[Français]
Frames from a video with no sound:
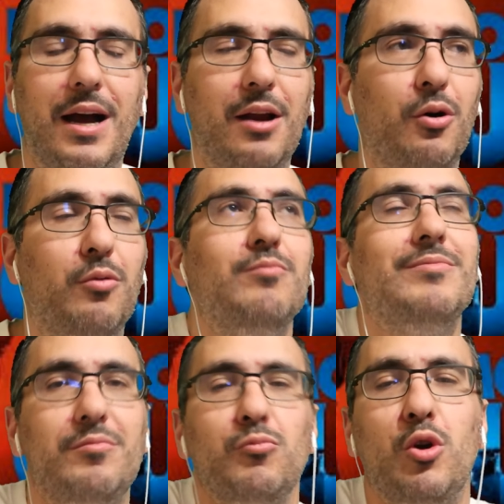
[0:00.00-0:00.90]
Alors,
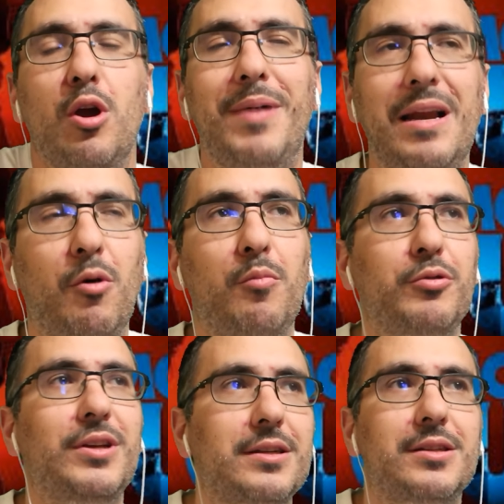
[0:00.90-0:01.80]
globalement, on
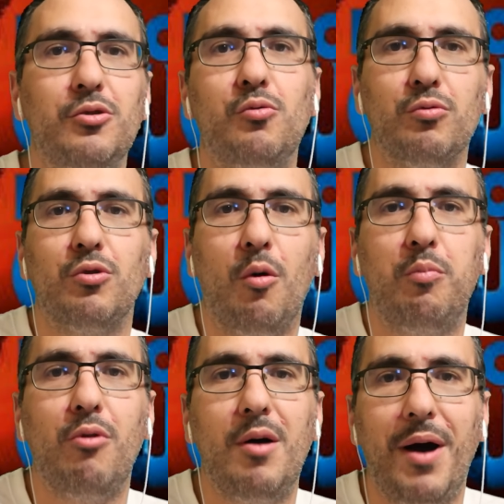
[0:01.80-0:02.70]
peut dire que c'est du
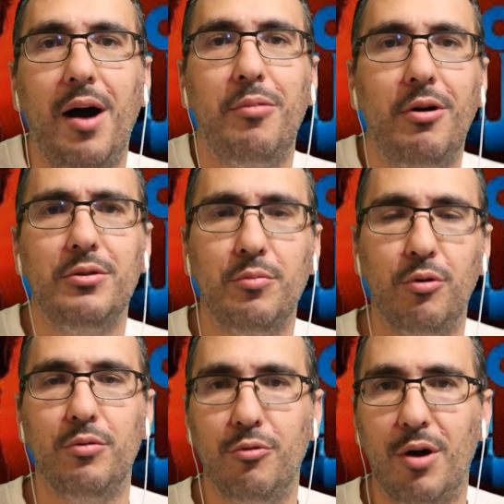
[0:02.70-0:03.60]
contre-emploi par rapport à du
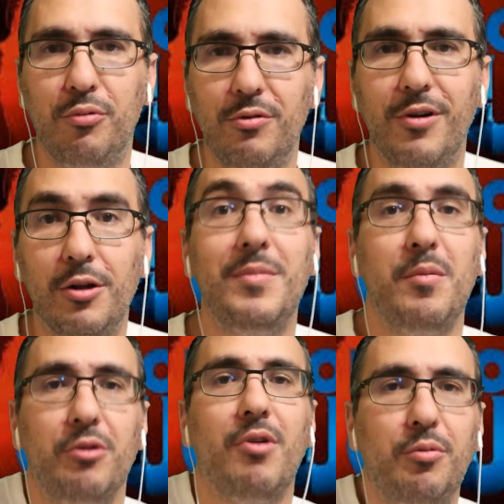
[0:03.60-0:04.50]
Benoît Poulvord,
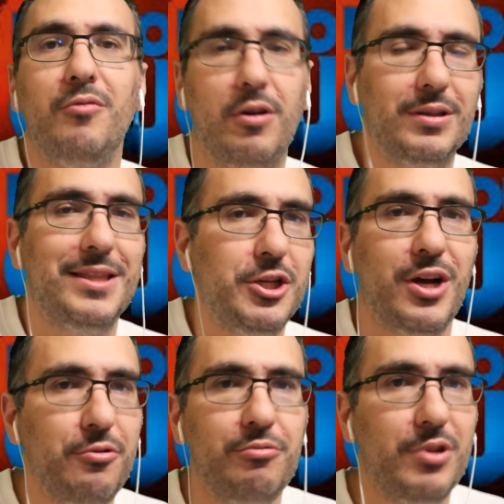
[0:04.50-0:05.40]
mais Benoît Poulvord a
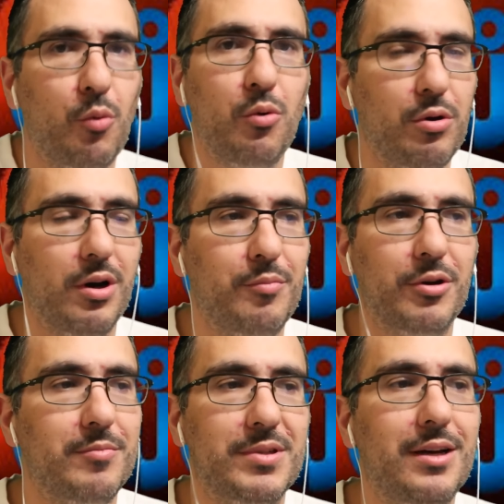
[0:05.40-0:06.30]
déjà eu des rôles euh, un
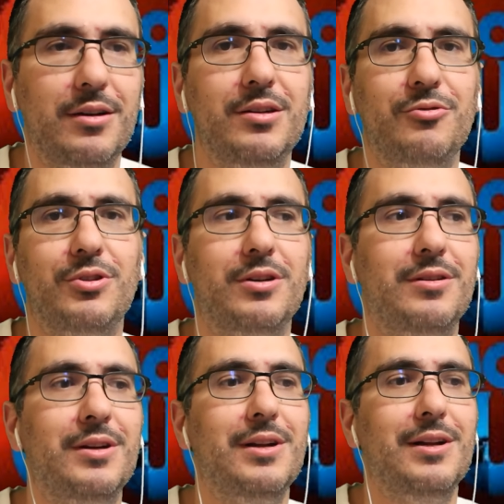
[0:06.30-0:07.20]
peu comme ça, hein, je veux dire, euh,